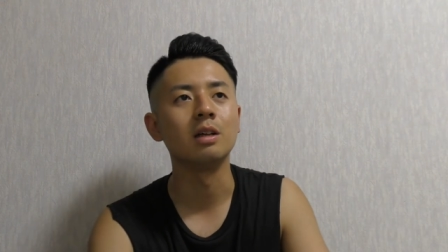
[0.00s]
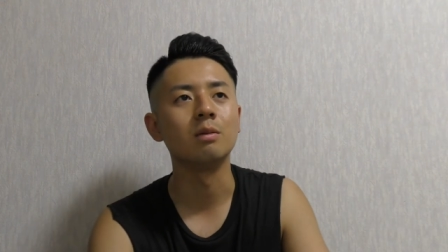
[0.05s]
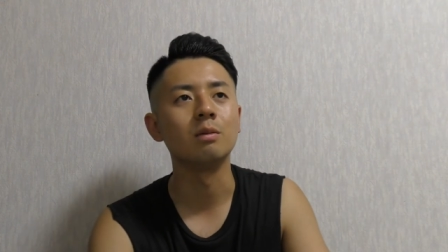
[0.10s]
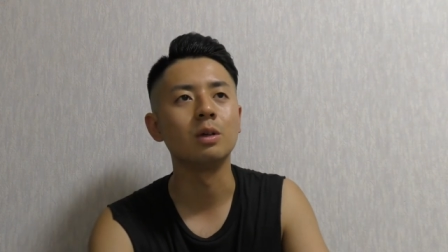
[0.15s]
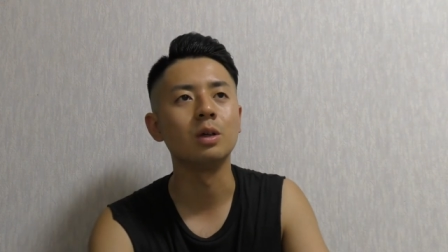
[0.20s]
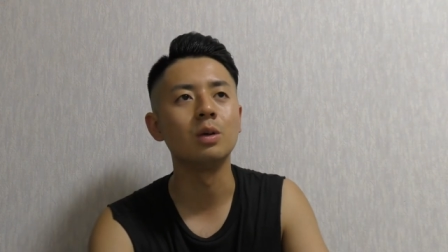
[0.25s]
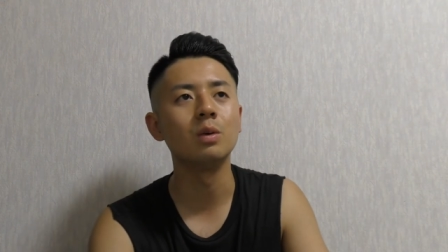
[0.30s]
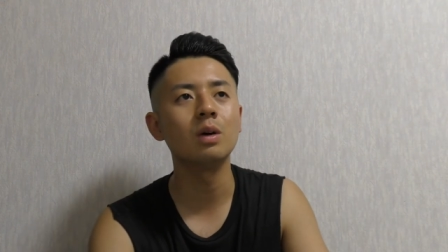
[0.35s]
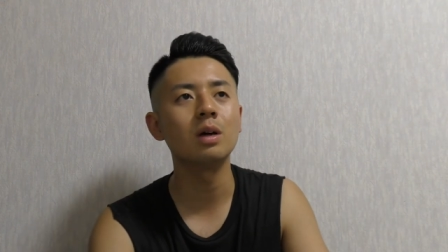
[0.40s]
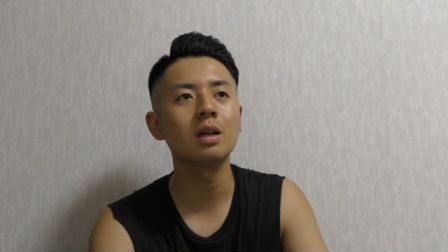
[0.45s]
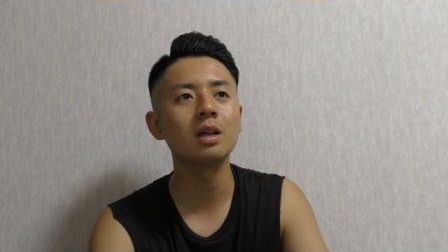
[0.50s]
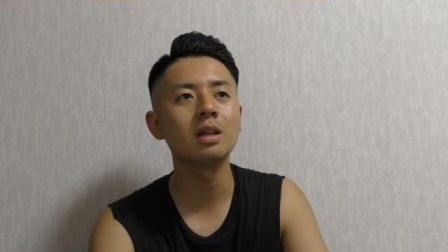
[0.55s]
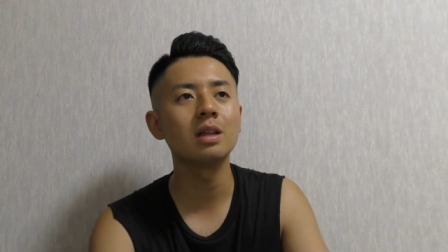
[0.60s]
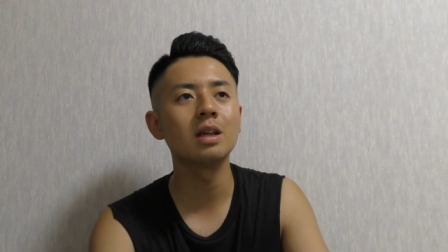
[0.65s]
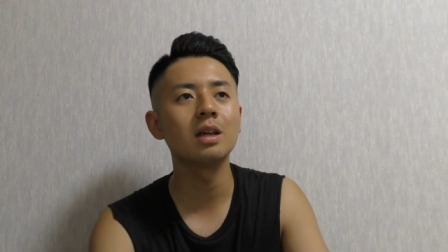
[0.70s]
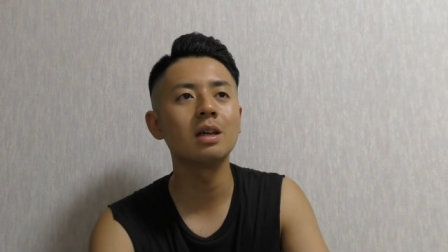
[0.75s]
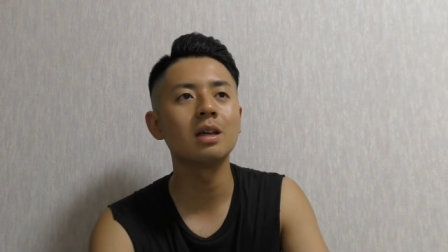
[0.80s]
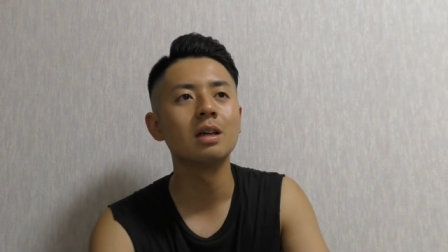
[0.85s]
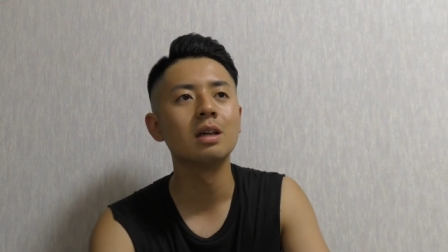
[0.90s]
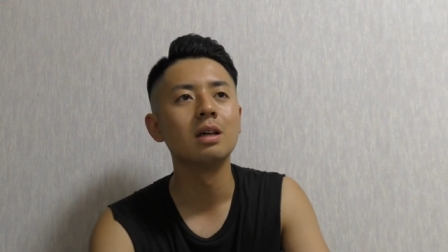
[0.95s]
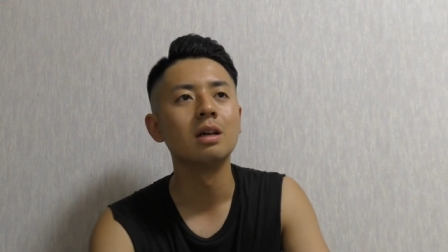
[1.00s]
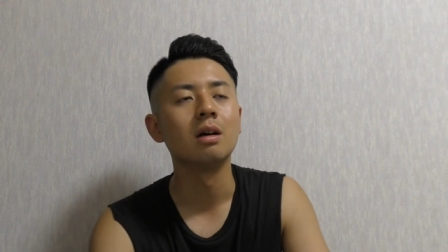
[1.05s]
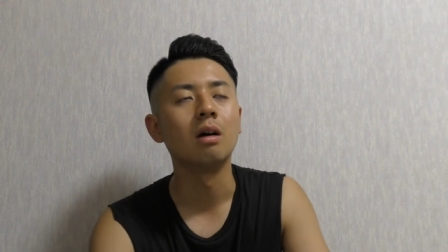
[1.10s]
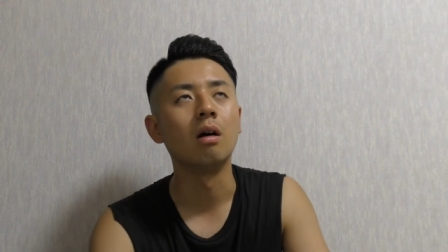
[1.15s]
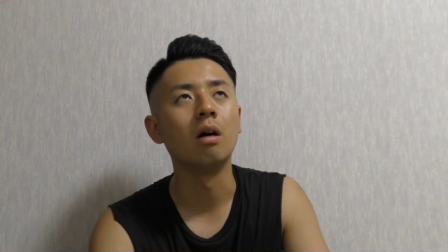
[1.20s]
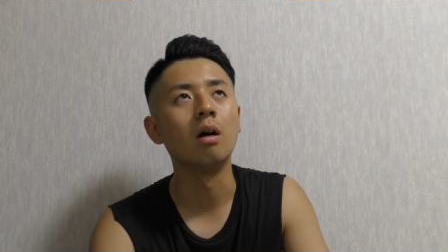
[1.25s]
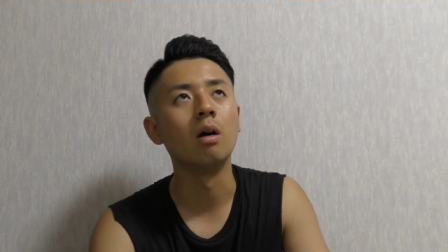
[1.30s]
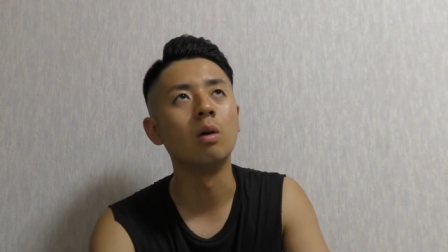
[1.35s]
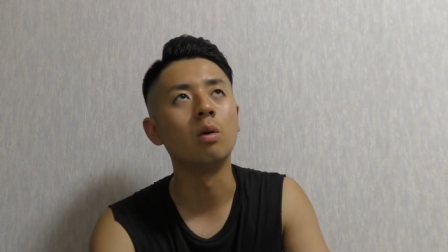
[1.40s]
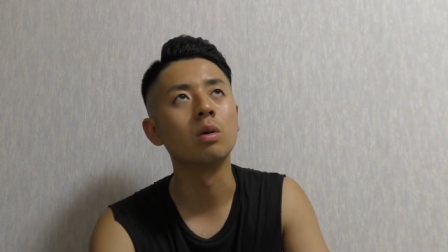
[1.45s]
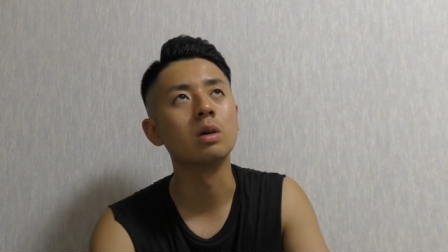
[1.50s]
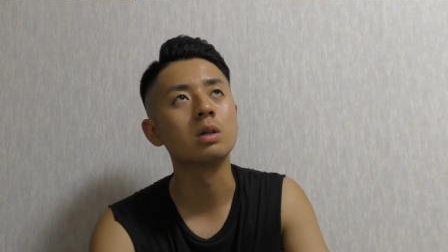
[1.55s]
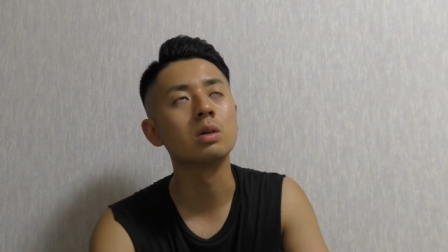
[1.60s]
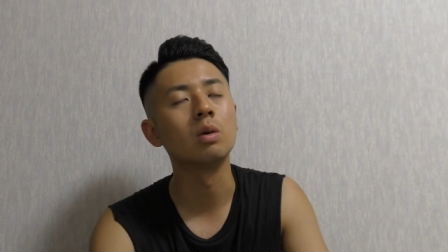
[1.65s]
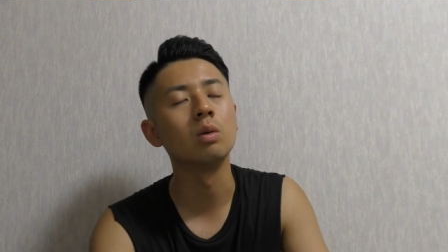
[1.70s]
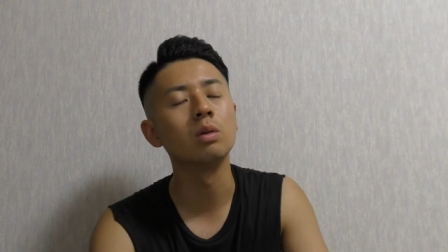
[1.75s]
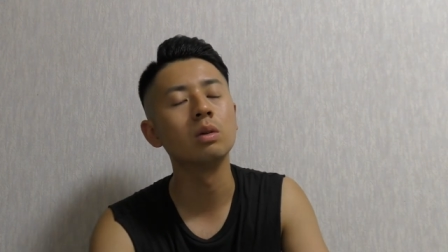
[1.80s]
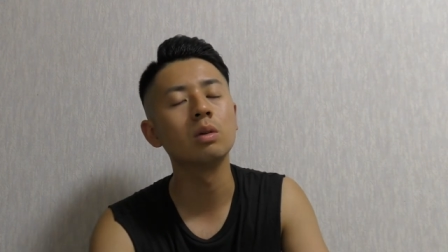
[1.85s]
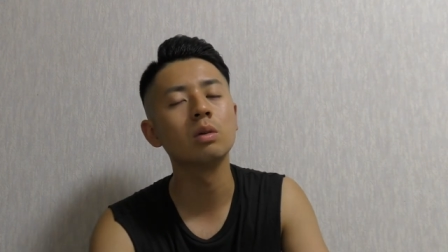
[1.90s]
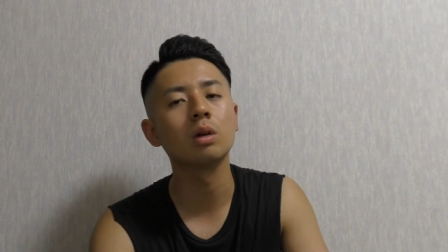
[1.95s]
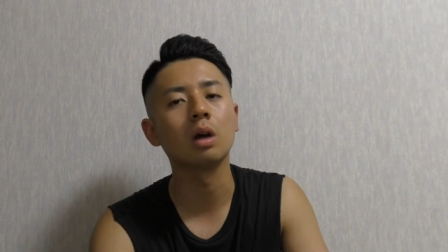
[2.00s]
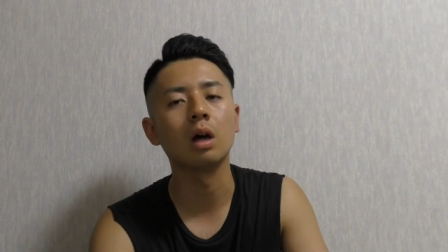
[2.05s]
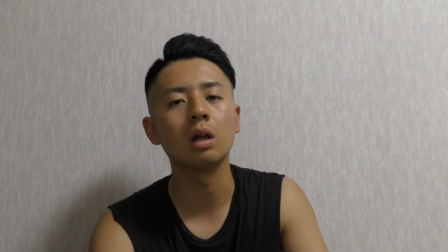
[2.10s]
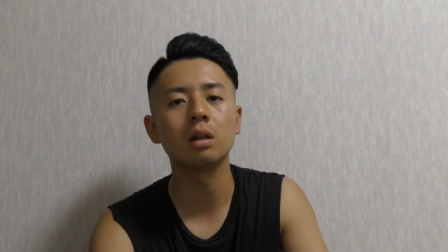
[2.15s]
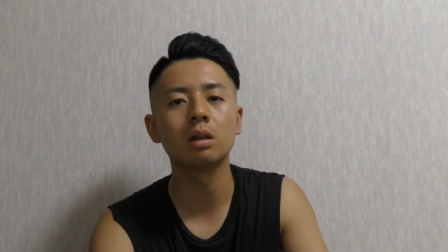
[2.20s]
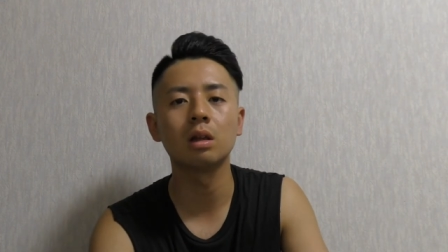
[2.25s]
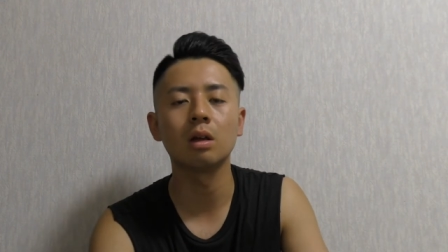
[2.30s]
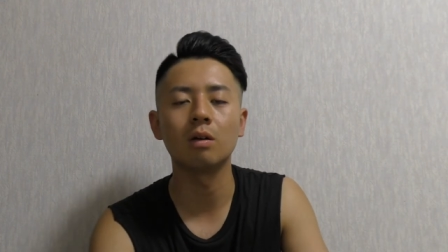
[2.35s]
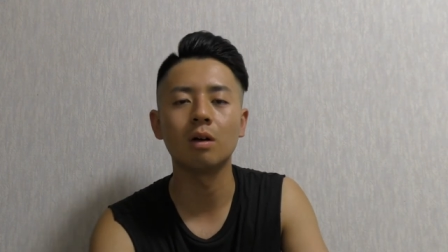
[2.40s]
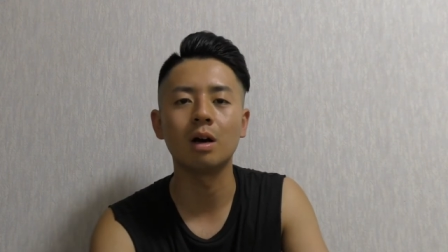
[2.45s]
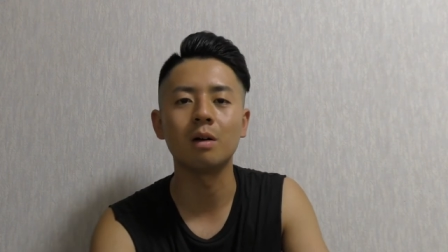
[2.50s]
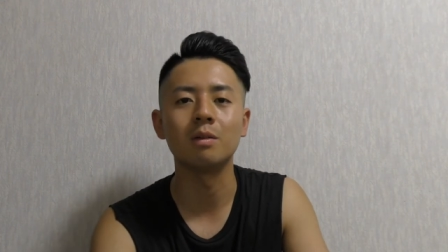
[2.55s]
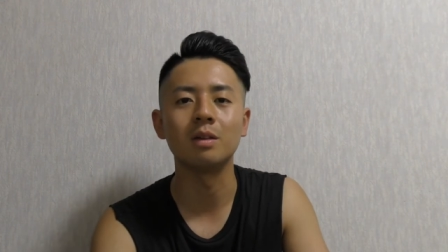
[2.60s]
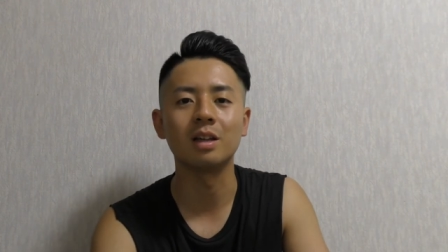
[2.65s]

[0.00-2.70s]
言われてああ俺この時があったわ